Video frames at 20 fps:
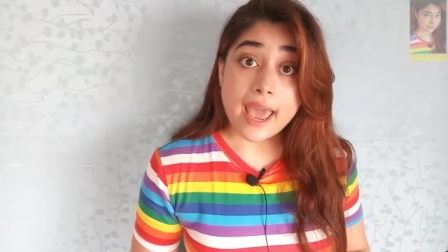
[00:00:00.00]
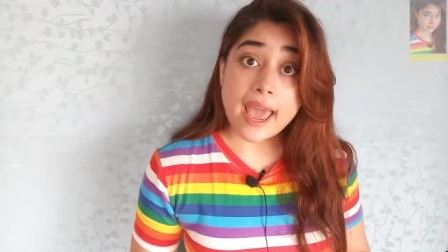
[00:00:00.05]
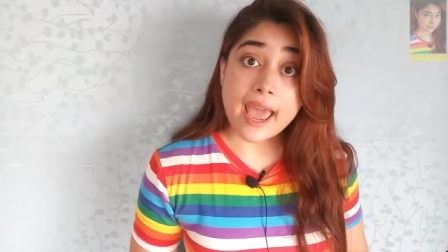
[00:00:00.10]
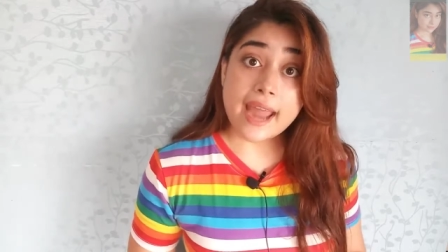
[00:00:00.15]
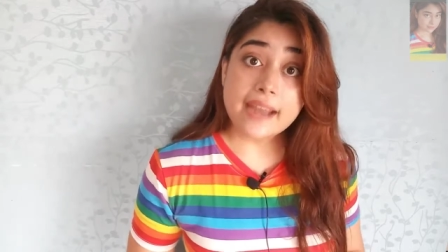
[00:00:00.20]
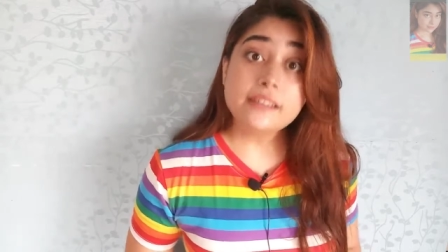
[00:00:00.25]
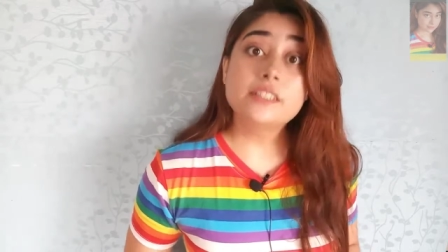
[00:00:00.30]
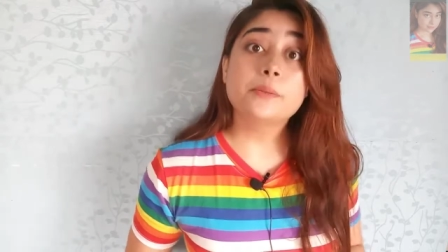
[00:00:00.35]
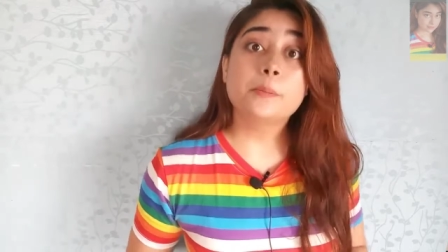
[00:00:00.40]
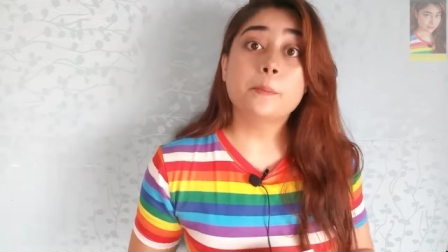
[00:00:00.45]

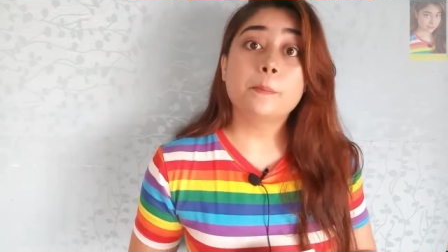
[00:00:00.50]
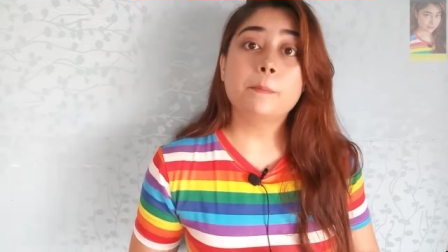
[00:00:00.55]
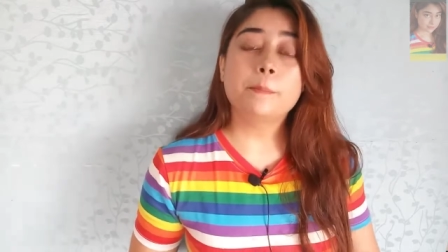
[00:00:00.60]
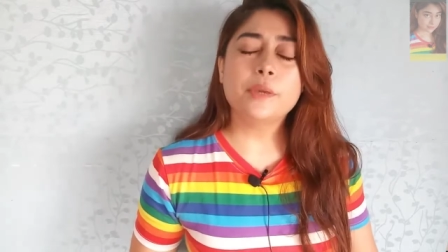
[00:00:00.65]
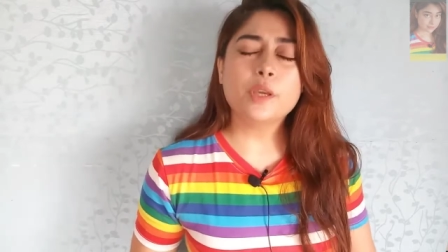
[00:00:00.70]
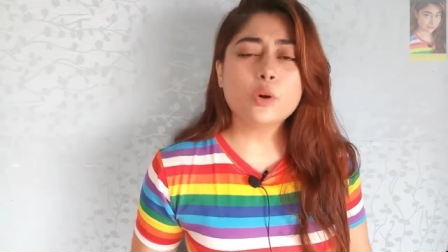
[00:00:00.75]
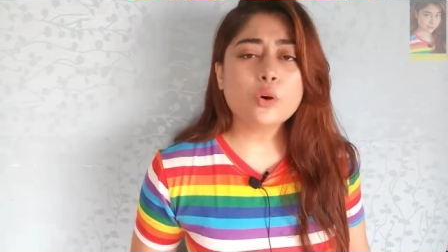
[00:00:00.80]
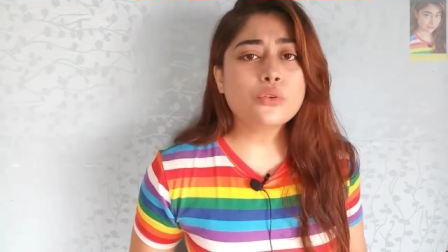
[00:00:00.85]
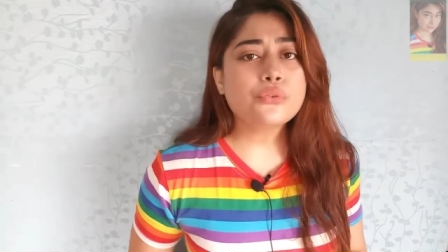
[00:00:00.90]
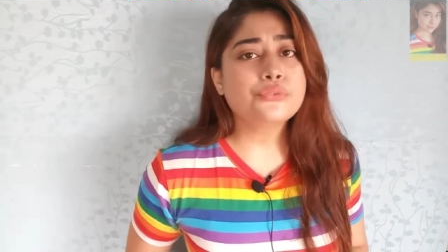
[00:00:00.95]
एंड
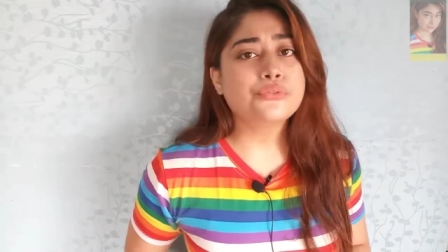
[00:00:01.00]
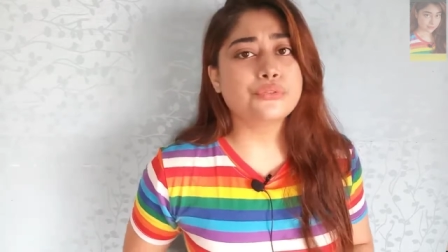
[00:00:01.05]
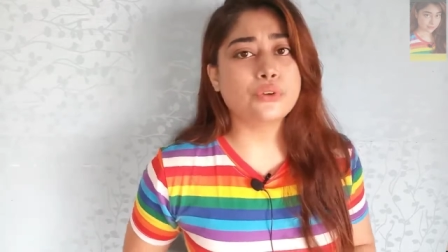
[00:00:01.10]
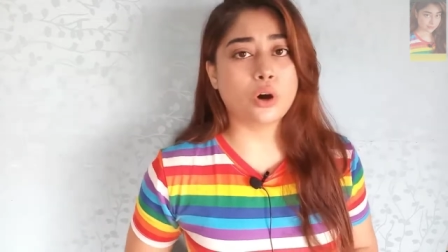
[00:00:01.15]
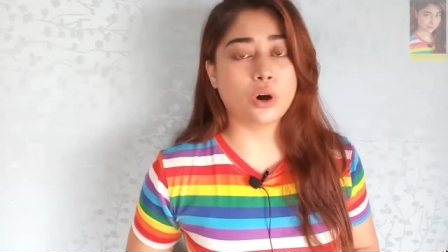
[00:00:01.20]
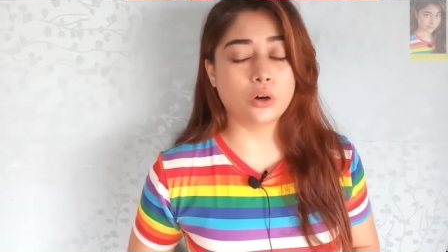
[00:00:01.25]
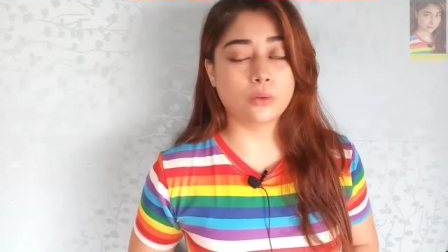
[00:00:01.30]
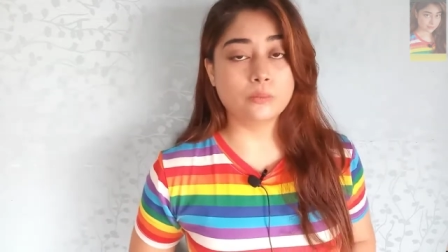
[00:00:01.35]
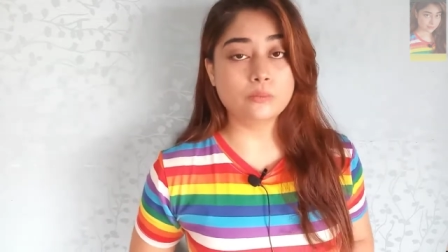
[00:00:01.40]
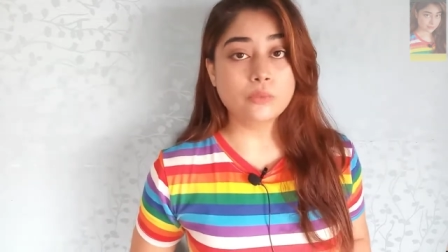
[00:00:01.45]
प्योर
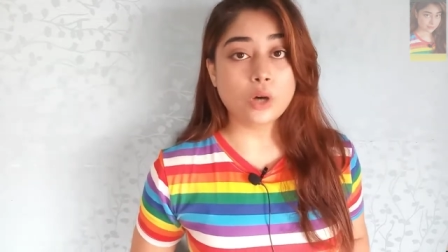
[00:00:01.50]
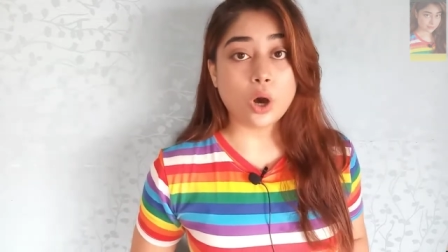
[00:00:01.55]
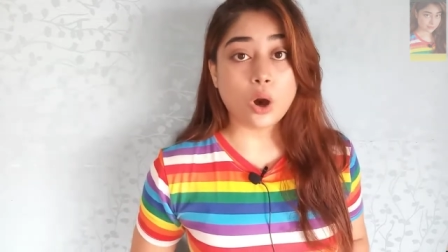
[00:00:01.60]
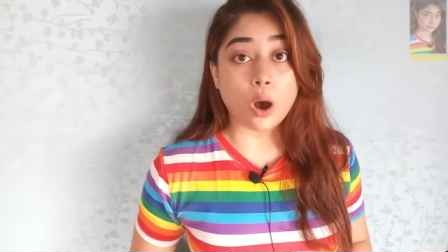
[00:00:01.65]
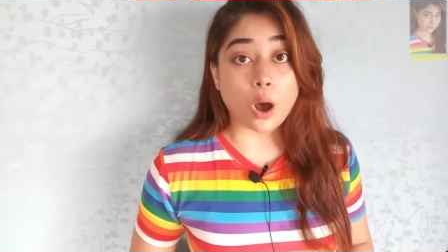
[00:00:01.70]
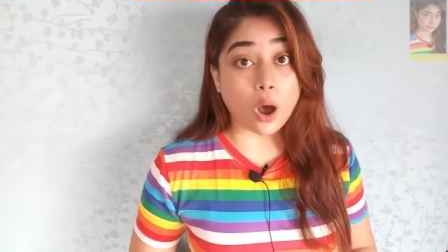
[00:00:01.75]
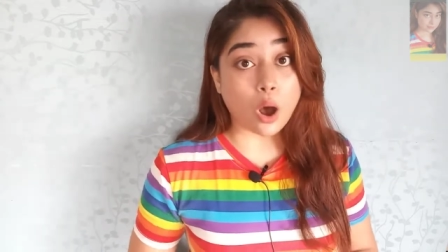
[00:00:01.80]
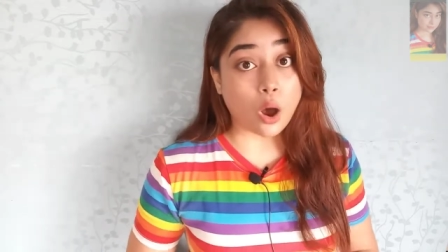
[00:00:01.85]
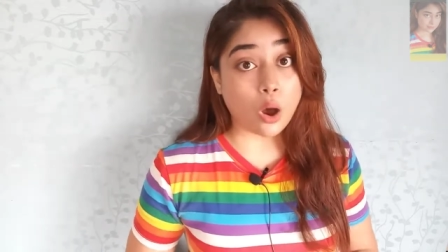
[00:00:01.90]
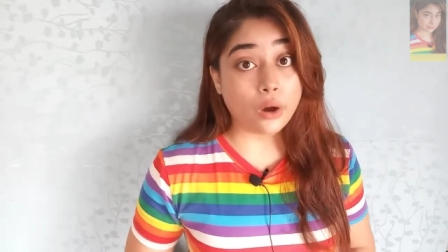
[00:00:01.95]
फॉर्म
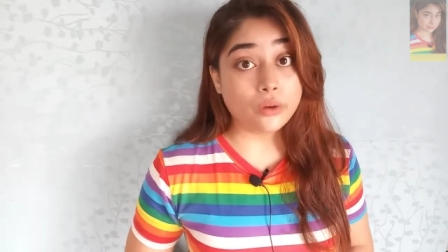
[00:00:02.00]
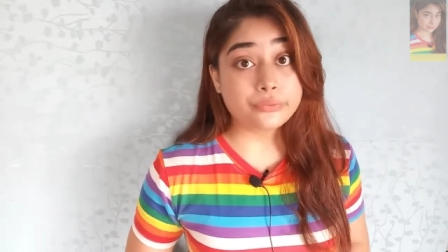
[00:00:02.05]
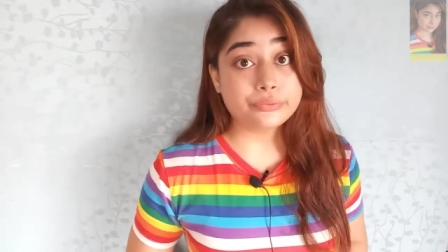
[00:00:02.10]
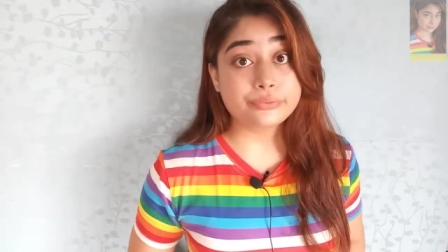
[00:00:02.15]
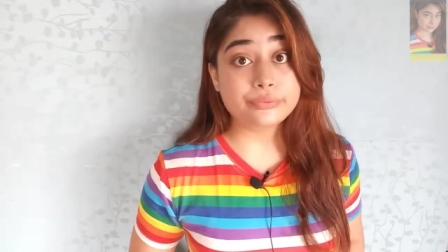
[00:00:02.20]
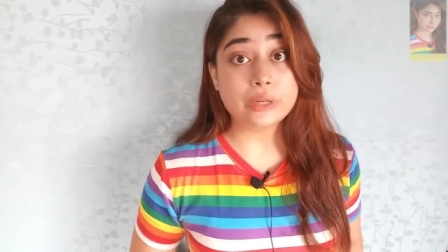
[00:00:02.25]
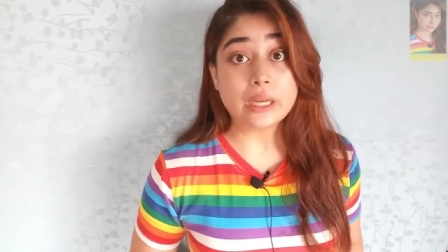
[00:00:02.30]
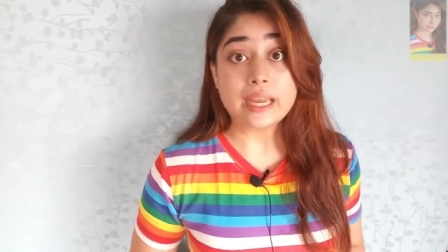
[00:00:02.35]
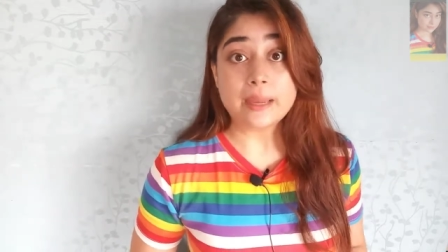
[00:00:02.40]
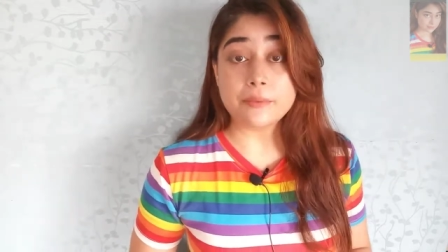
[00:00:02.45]

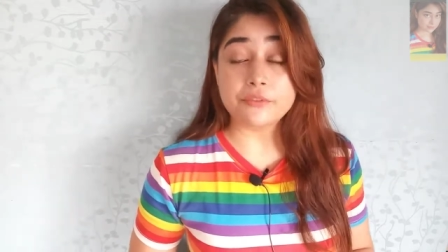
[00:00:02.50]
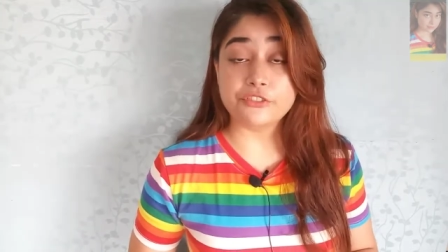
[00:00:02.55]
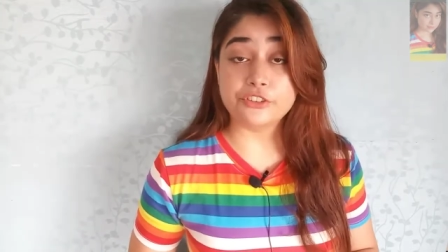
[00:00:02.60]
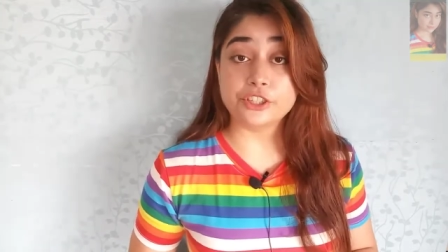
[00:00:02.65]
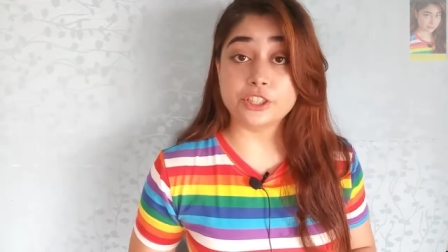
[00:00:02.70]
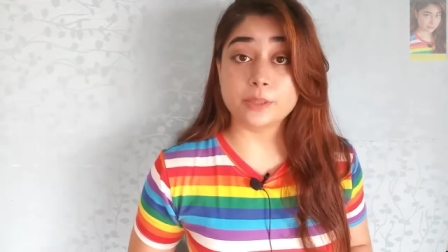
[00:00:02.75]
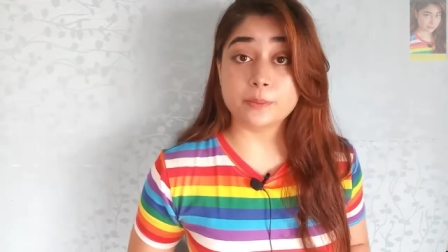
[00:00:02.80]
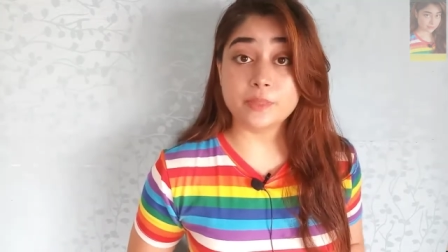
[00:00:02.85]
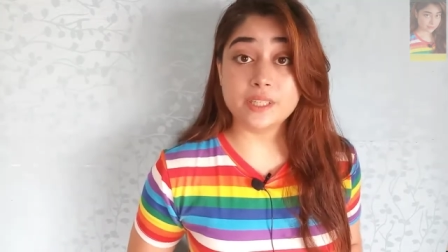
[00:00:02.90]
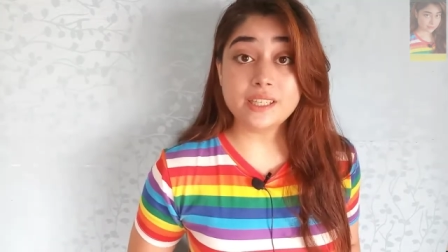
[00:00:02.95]
ऑफ
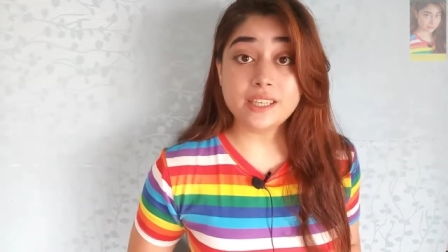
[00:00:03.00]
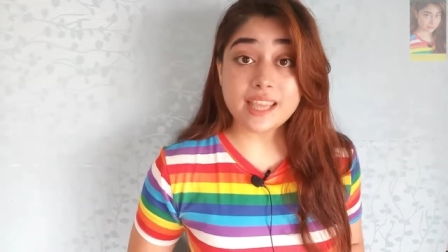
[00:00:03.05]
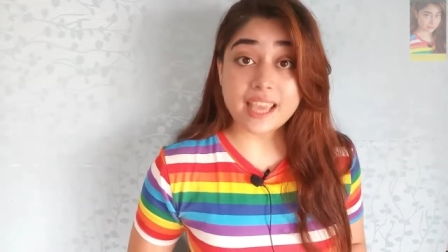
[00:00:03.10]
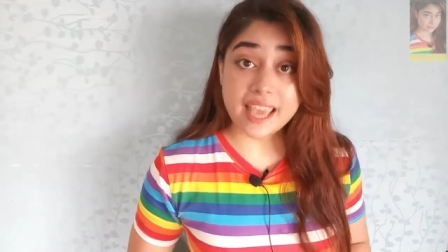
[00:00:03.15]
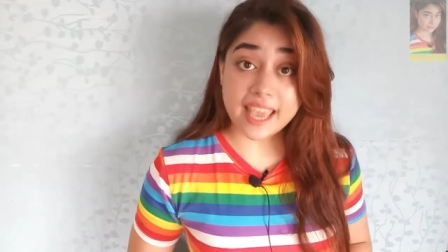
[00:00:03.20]
विटामिन